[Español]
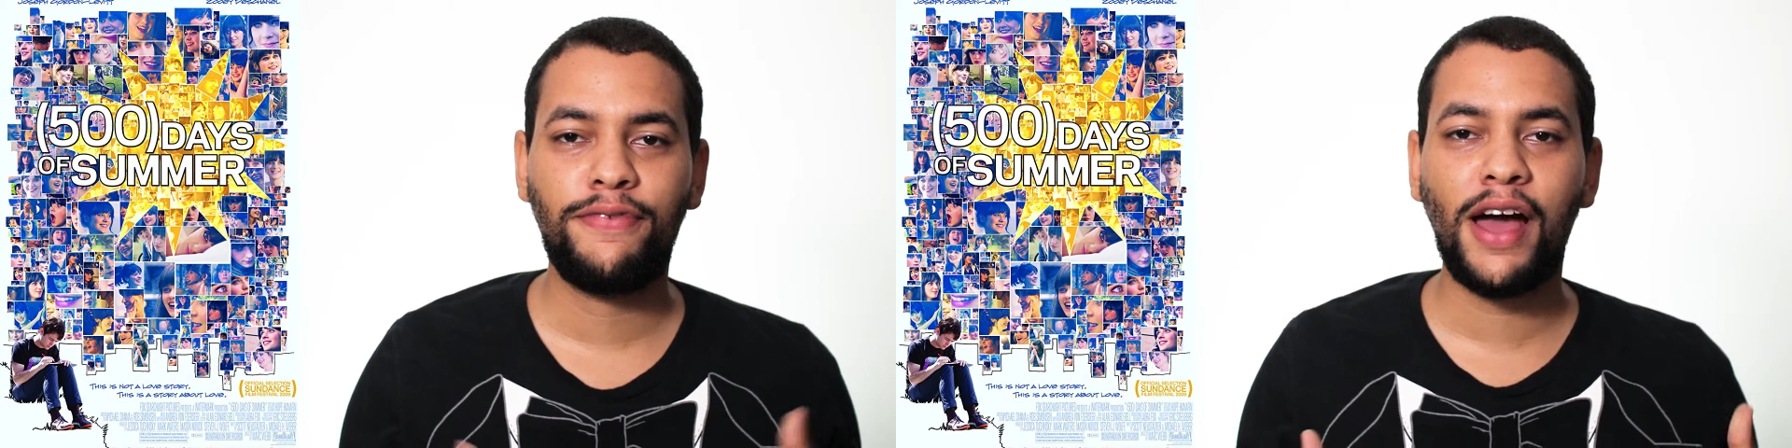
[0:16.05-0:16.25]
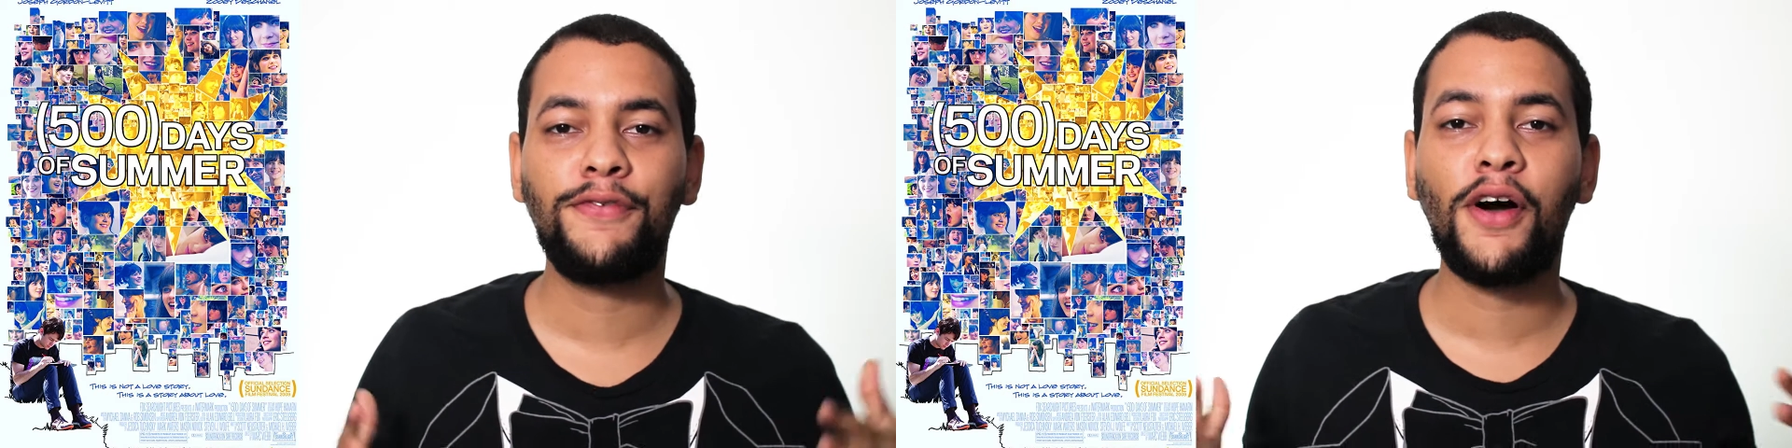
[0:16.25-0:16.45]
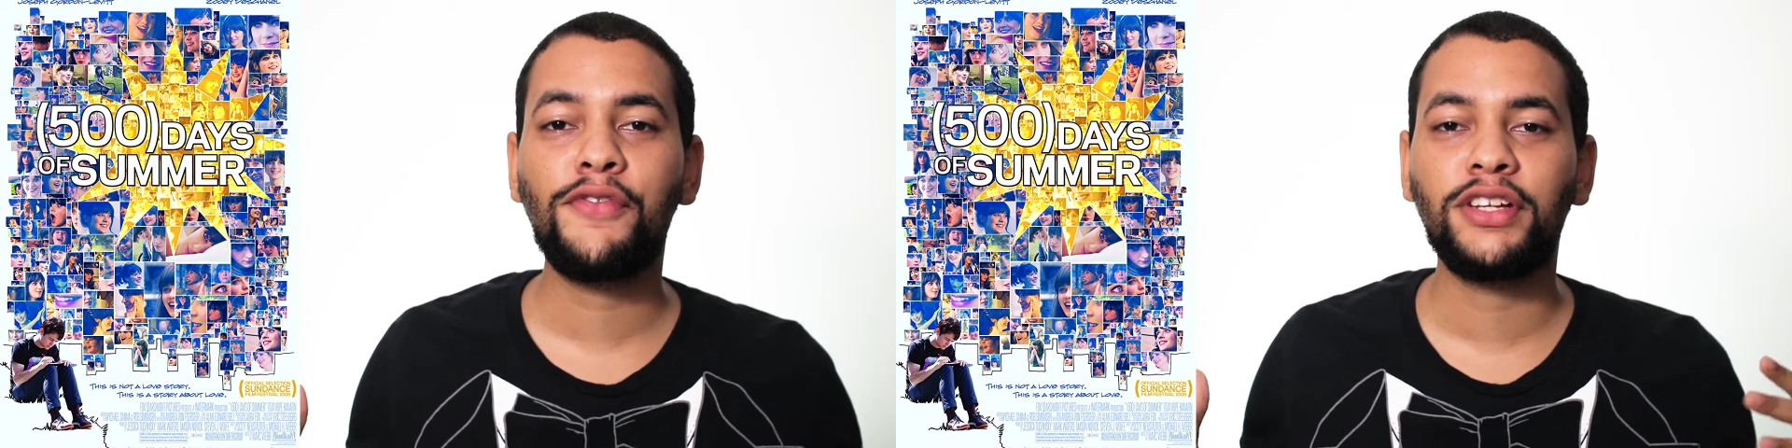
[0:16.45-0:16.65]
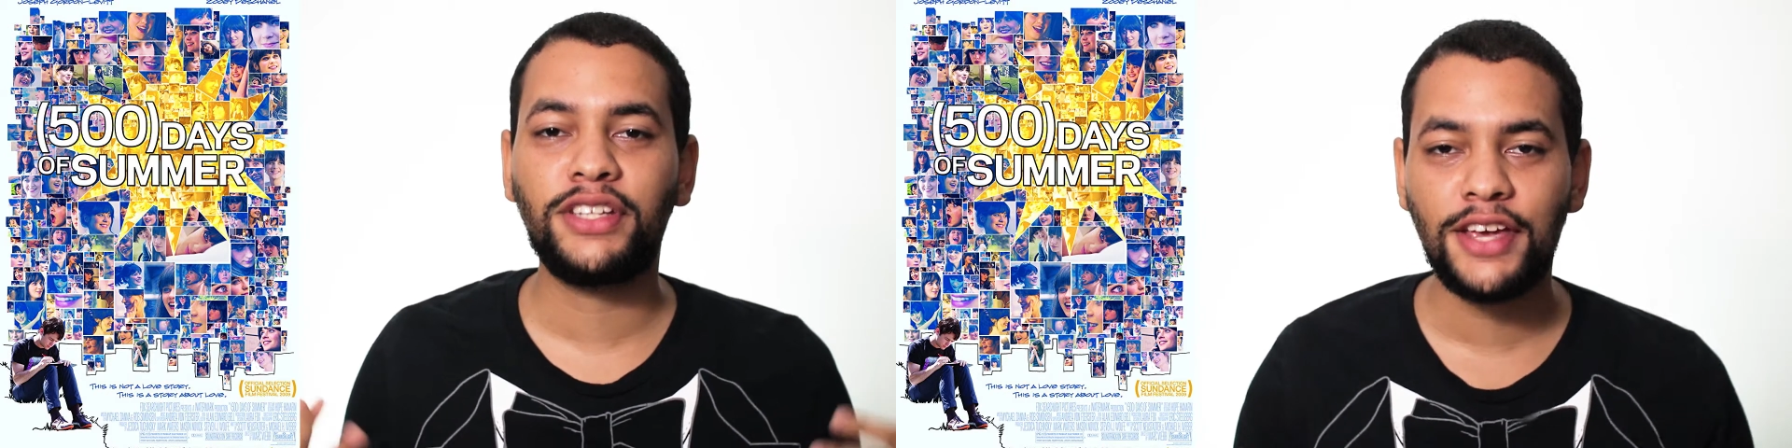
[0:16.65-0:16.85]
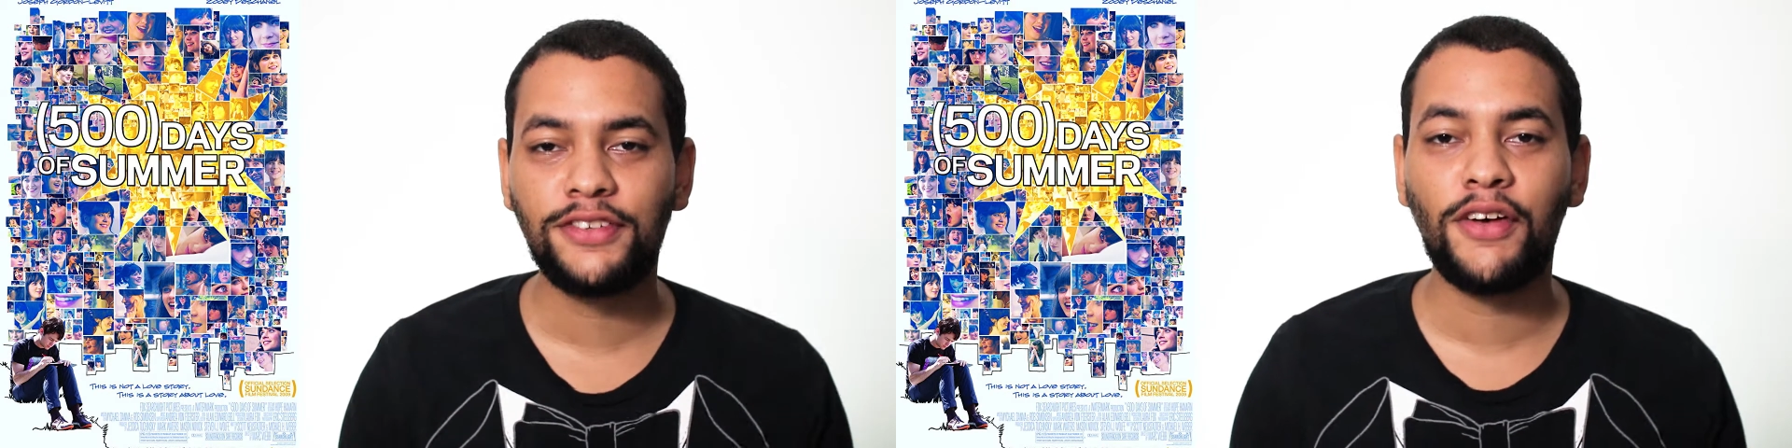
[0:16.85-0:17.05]
500
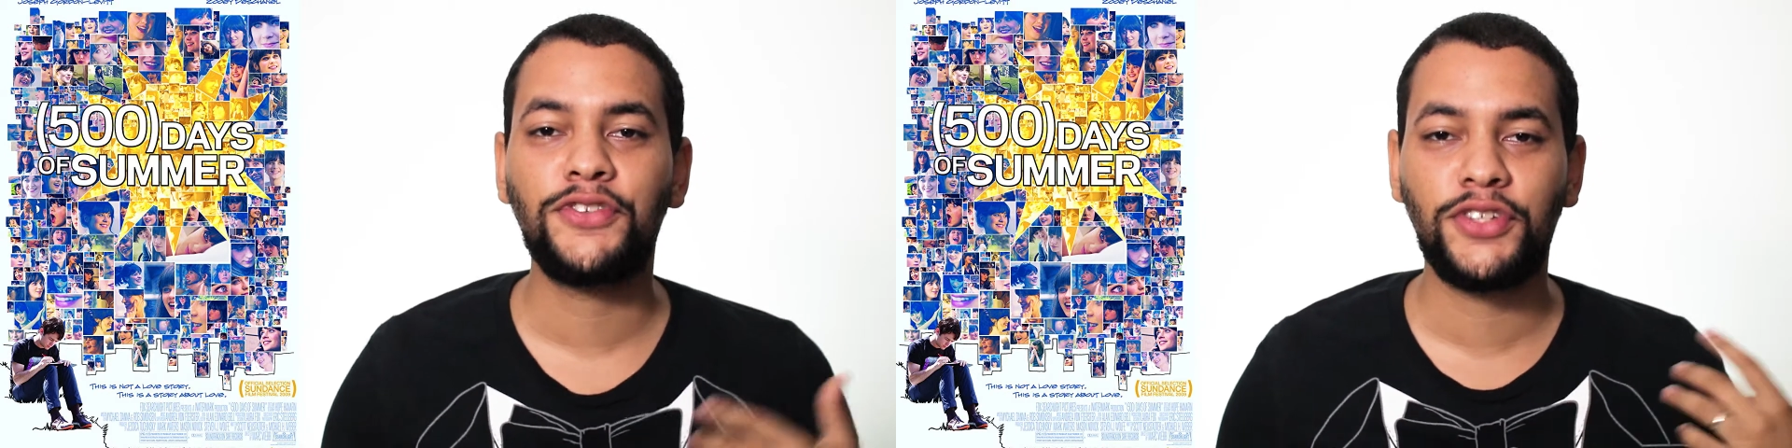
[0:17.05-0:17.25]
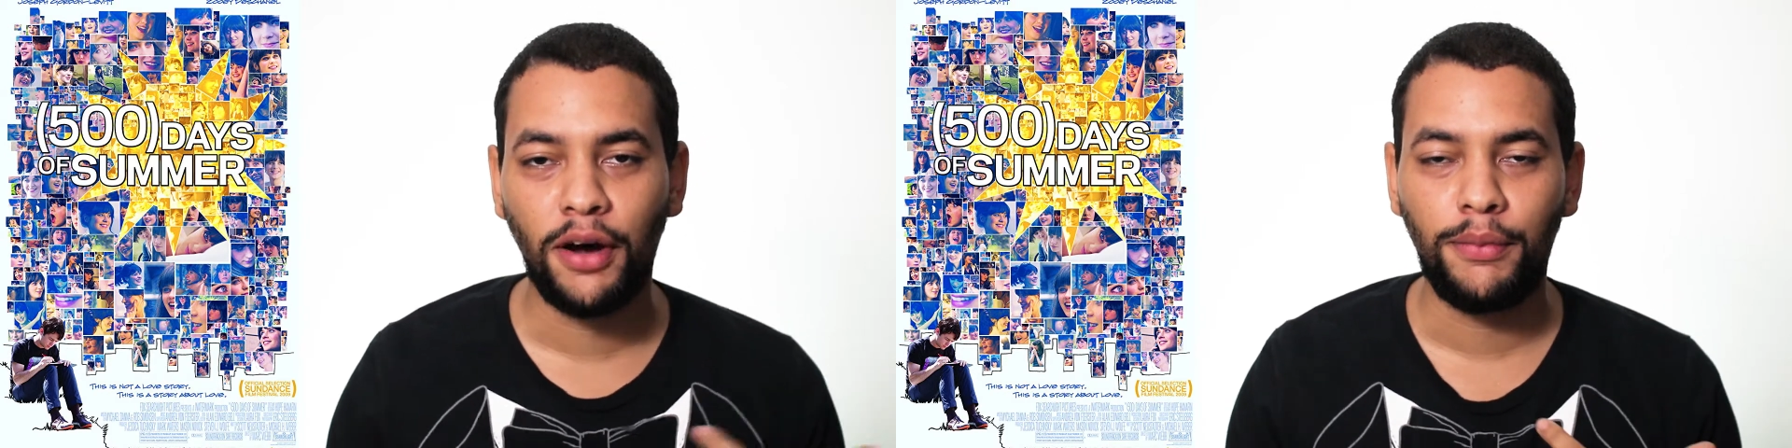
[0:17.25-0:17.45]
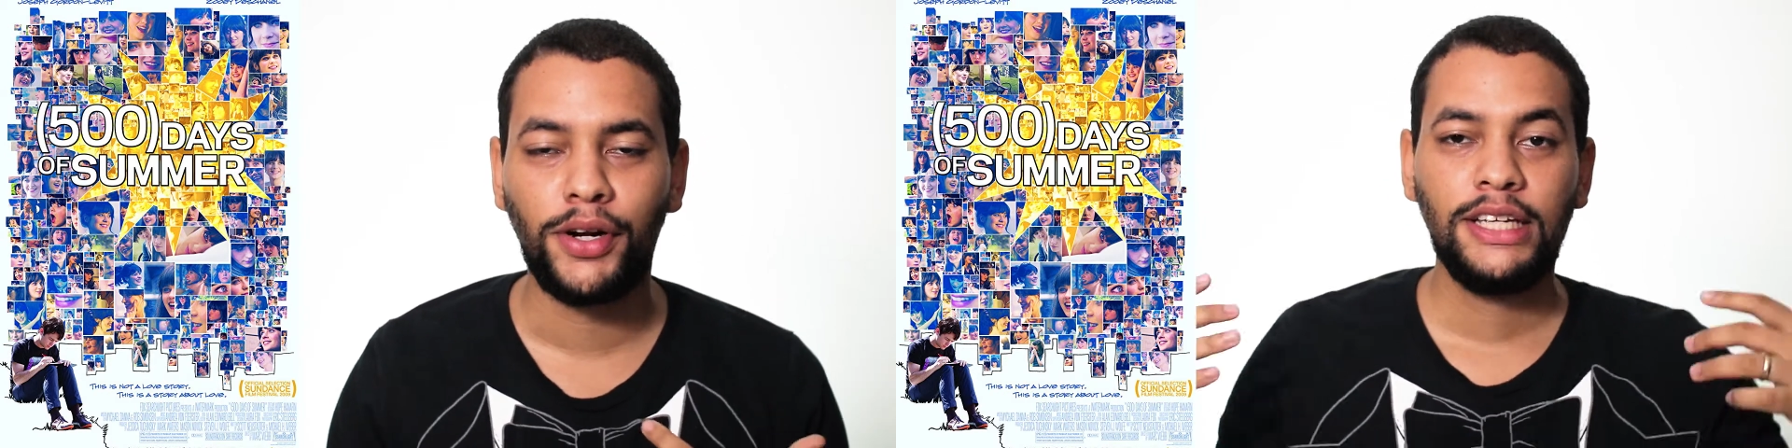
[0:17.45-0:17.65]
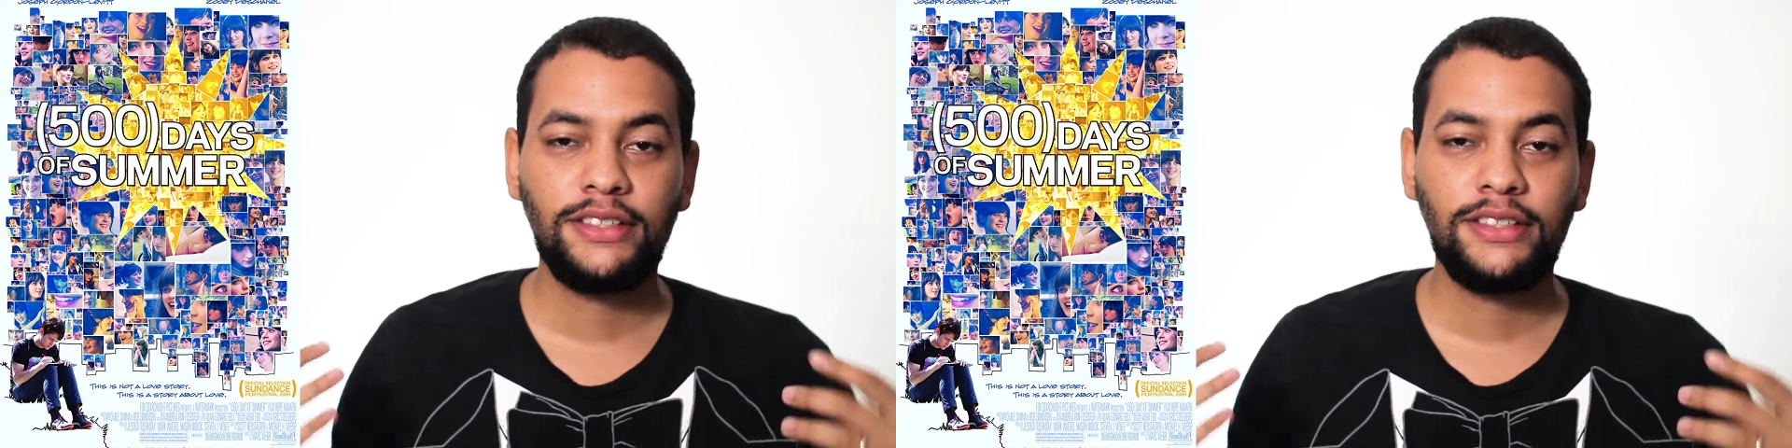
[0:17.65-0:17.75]
Days of Summer.